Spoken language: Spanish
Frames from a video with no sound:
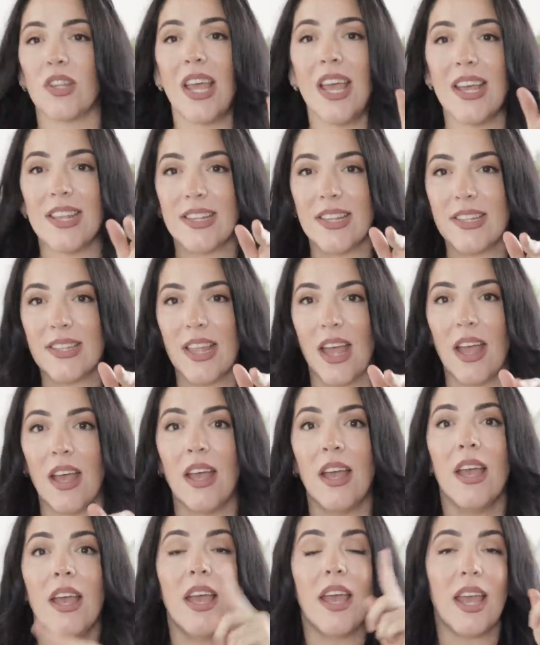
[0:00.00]
Ese está
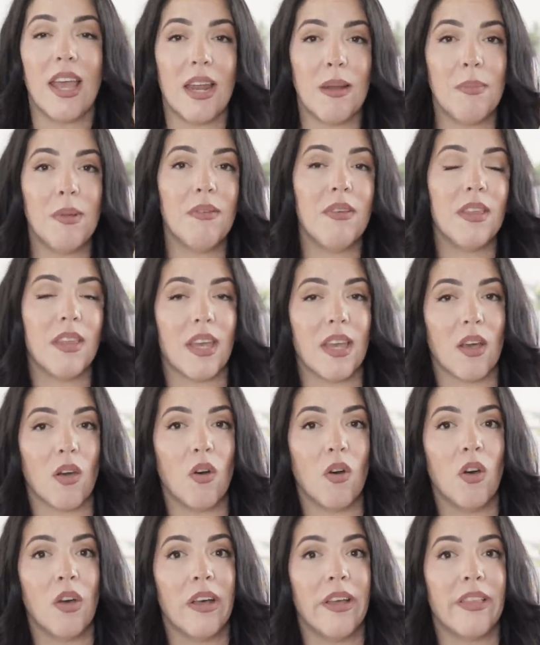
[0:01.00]
en mi video
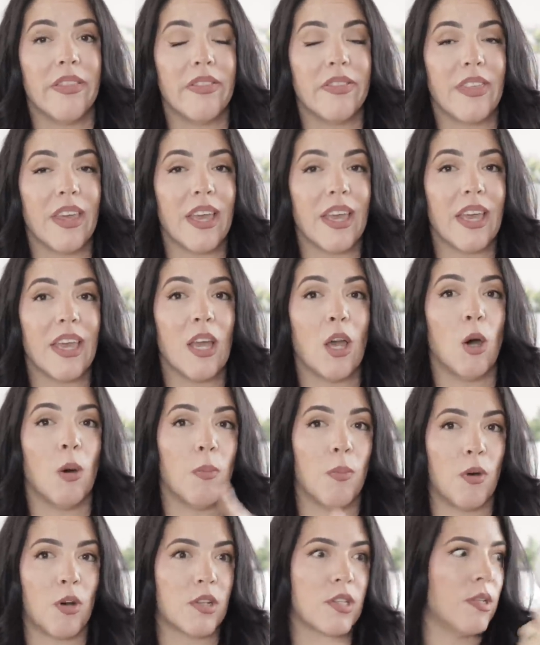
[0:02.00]
de
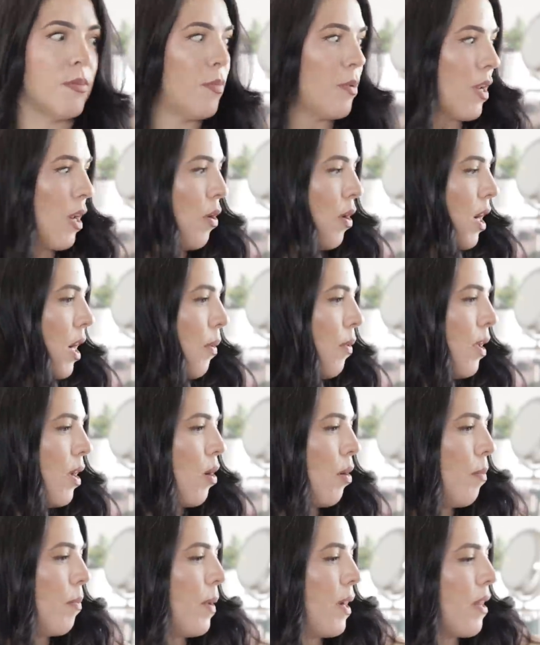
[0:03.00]
unboxing porque lo acabo de
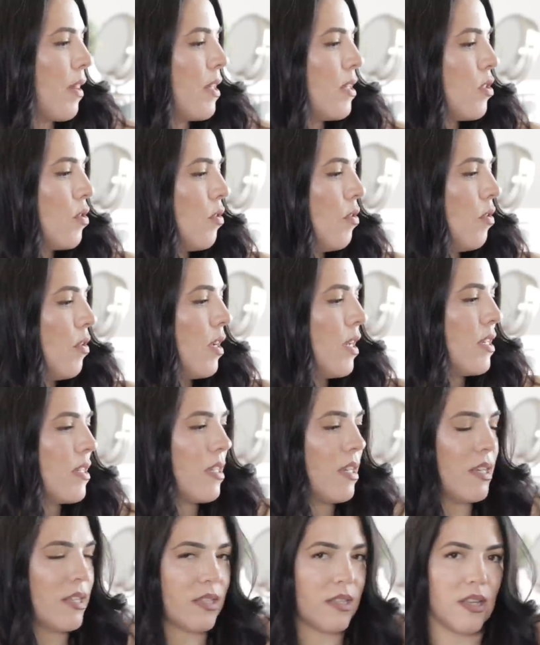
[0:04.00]
comprar. De hecho, es
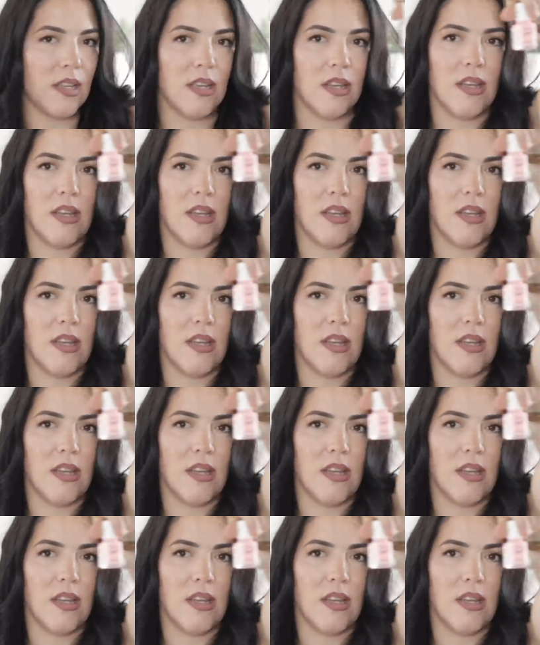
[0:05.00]
este.